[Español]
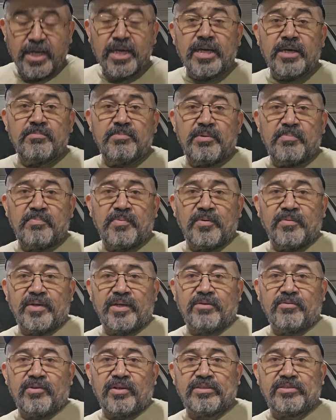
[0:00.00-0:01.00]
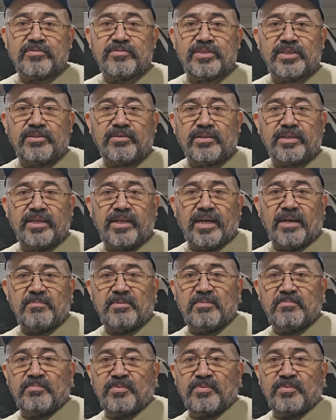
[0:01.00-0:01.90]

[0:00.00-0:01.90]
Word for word: y mi pobre corazoncito así le llama,